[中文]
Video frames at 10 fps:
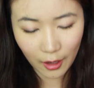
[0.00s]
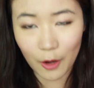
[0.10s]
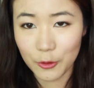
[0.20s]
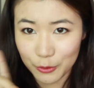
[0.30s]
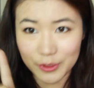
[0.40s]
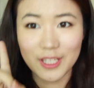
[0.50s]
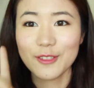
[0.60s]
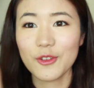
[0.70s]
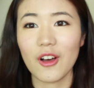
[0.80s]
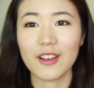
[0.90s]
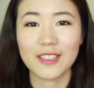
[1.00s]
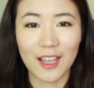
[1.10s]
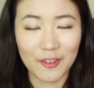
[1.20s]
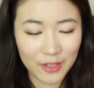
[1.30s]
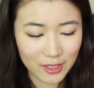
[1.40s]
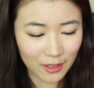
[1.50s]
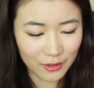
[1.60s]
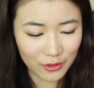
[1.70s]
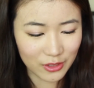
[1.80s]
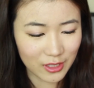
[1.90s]
然后首先就要跟大家分享
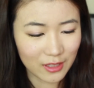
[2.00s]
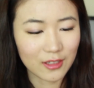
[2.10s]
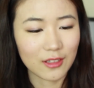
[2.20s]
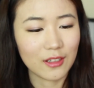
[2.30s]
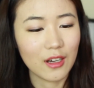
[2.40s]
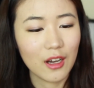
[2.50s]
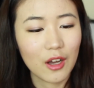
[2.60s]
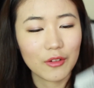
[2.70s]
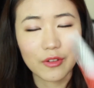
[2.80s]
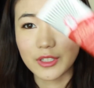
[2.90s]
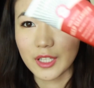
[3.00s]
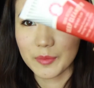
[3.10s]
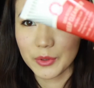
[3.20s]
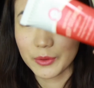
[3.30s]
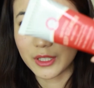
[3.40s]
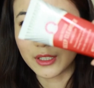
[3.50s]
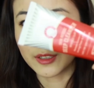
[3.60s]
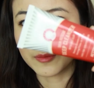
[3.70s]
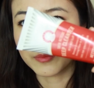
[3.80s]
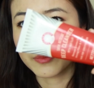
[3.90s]
的是这个 First Aid Beauty
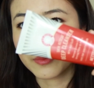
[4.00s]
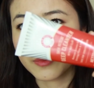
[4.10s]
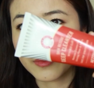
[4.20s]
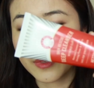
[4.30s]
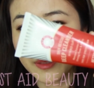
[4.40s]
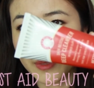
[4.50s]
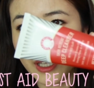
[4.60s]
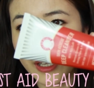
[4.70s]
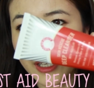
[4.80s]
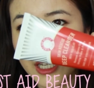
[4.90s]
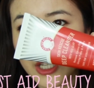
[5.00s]
的洗面奶。